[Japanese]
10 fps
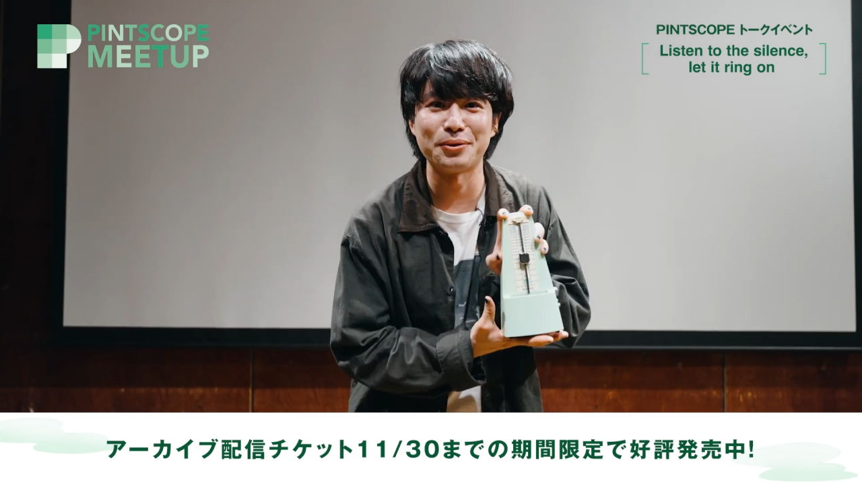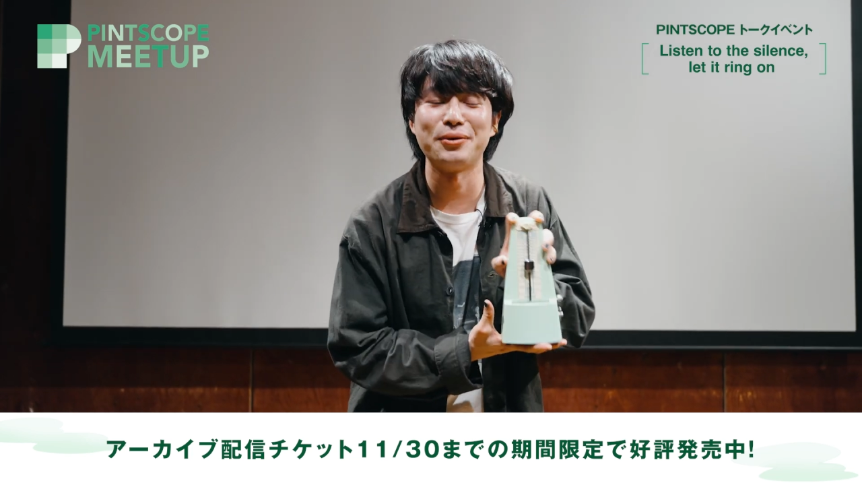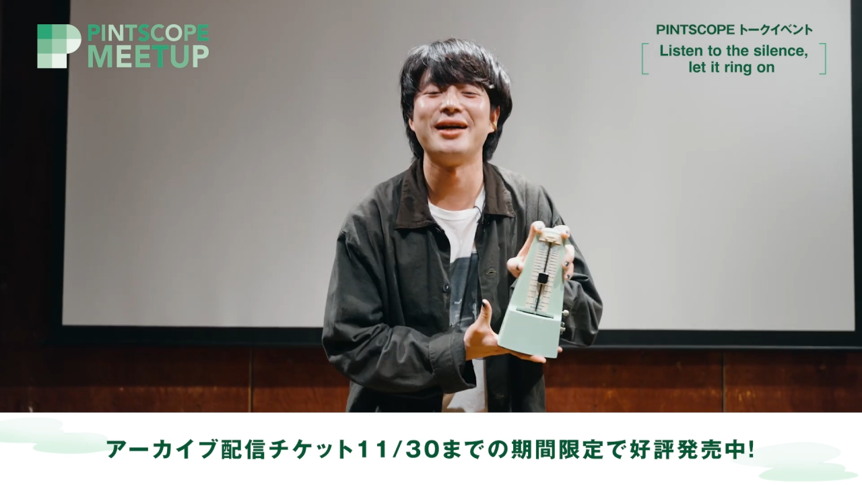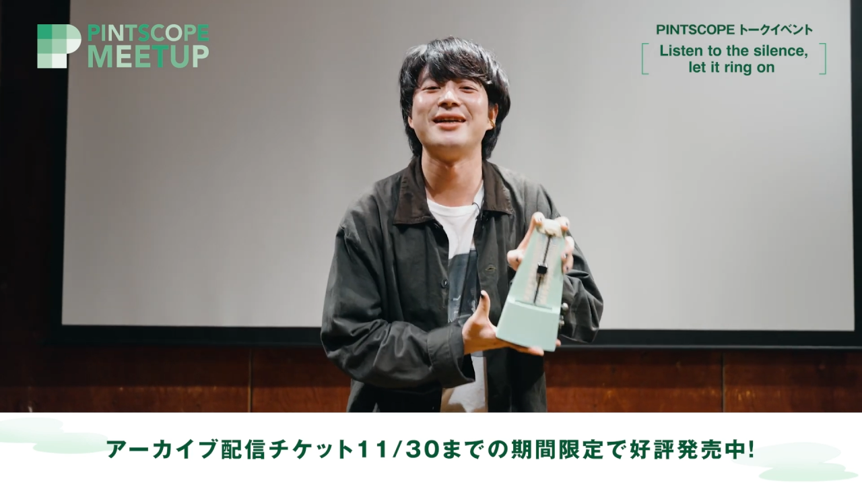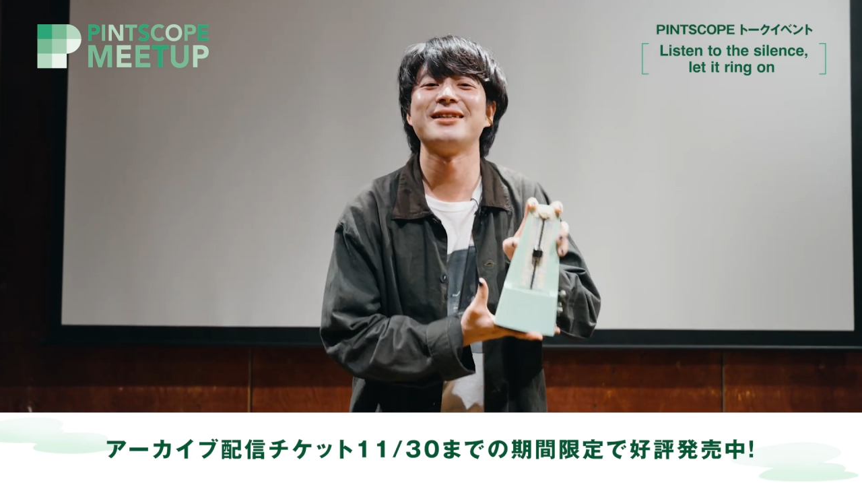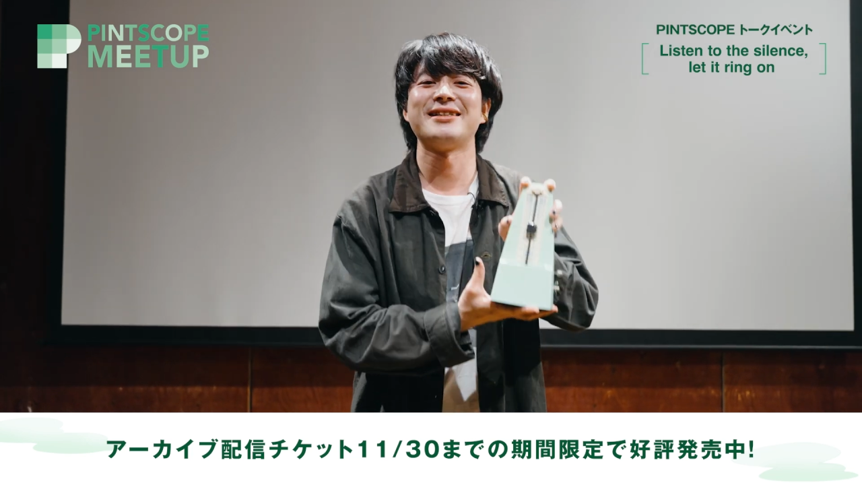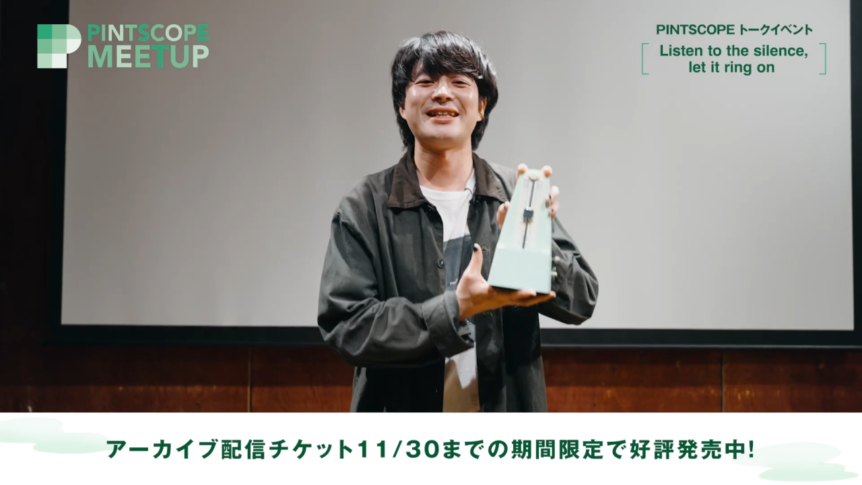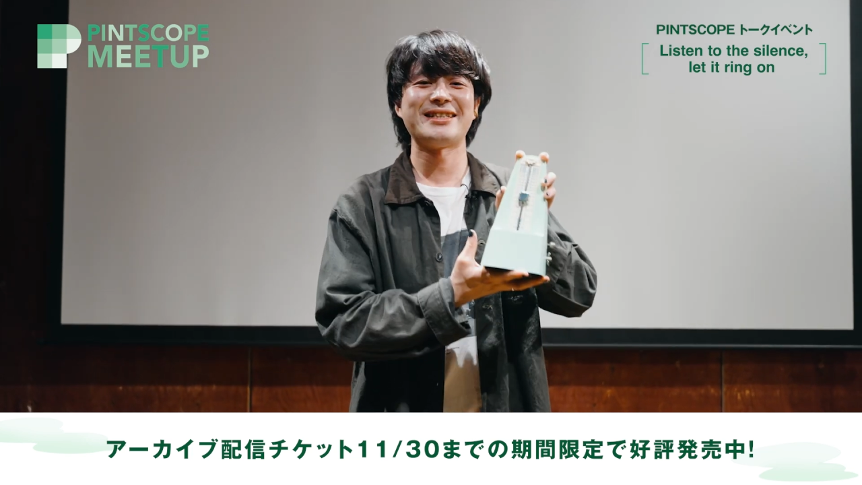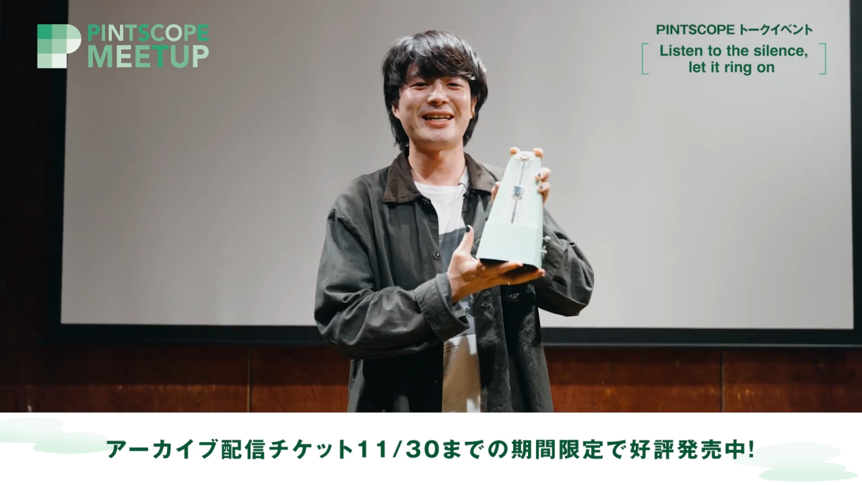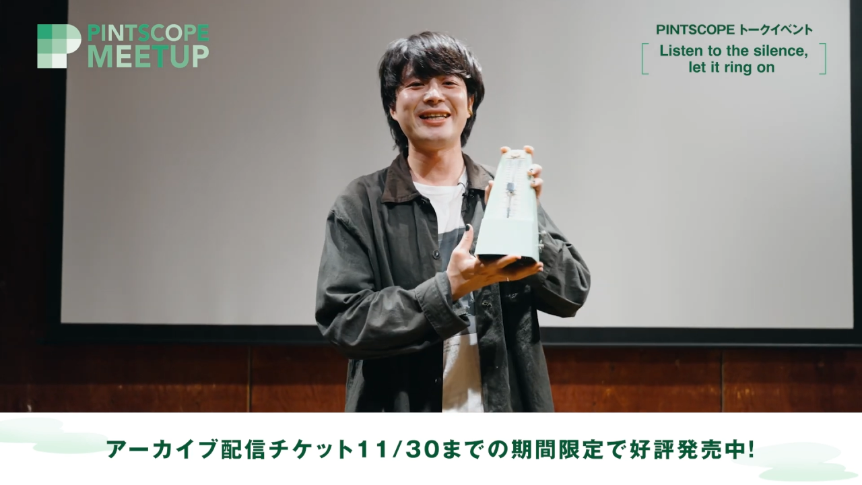ご覧く
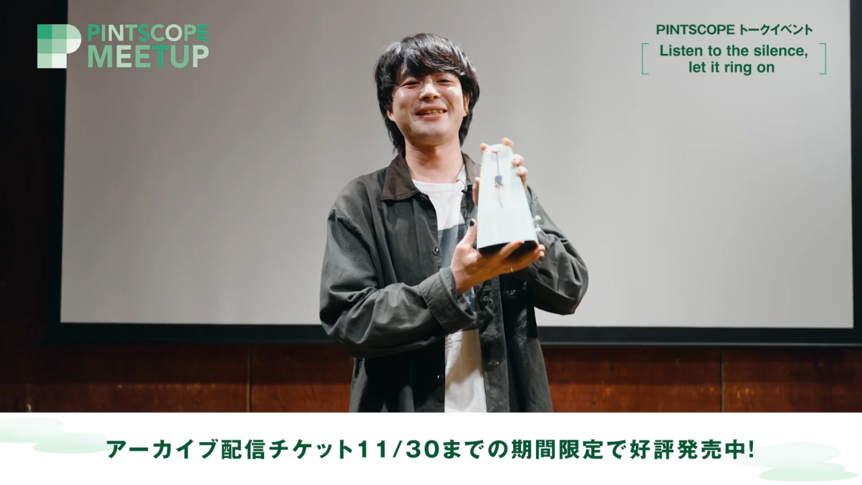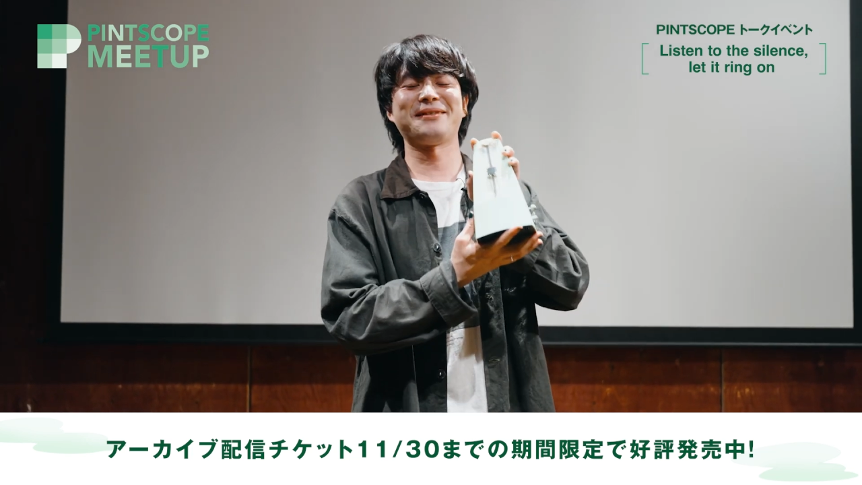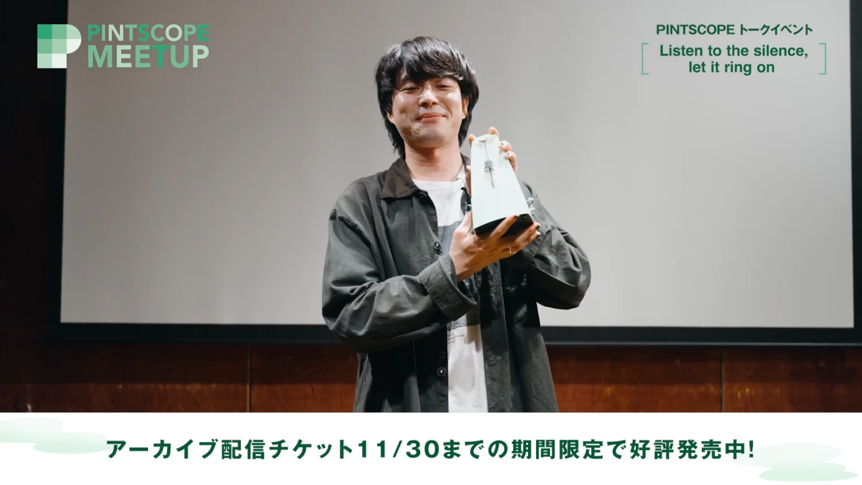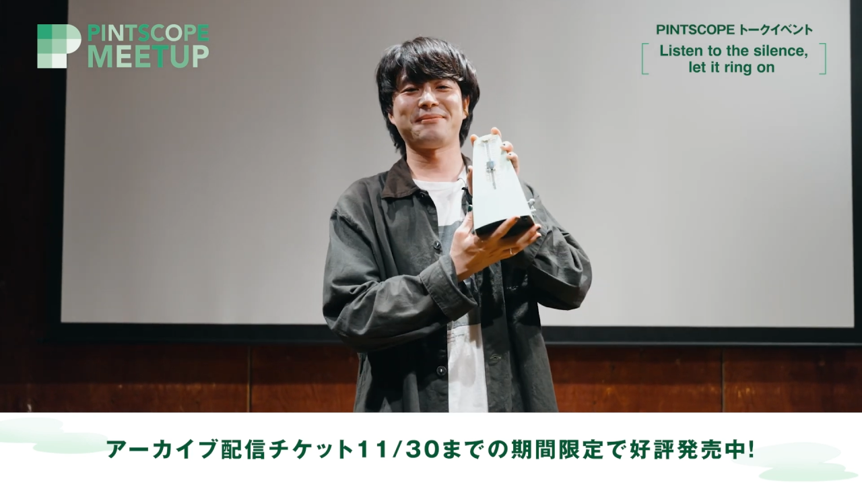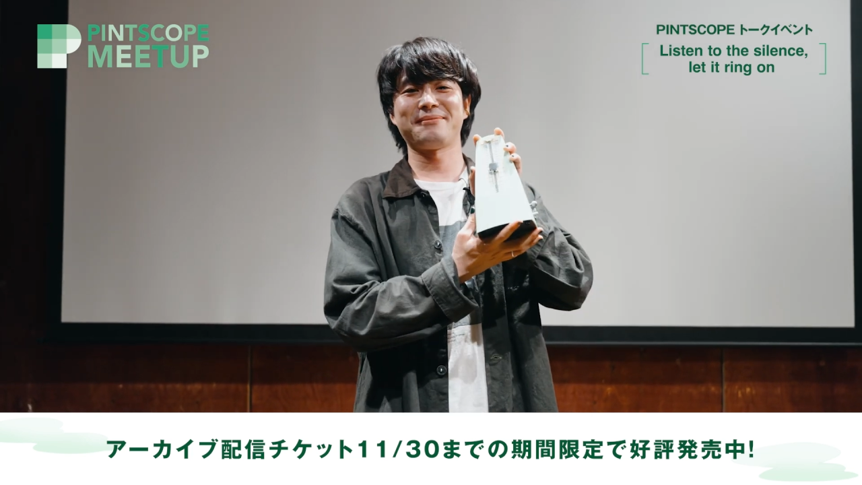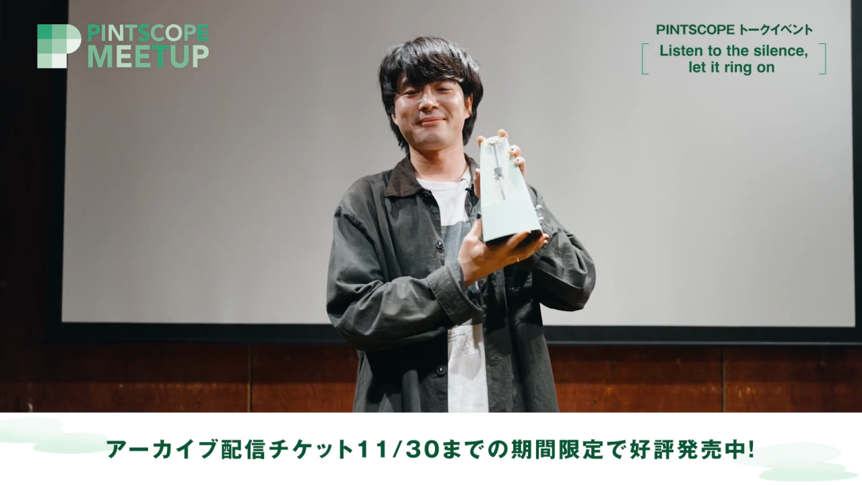ださい。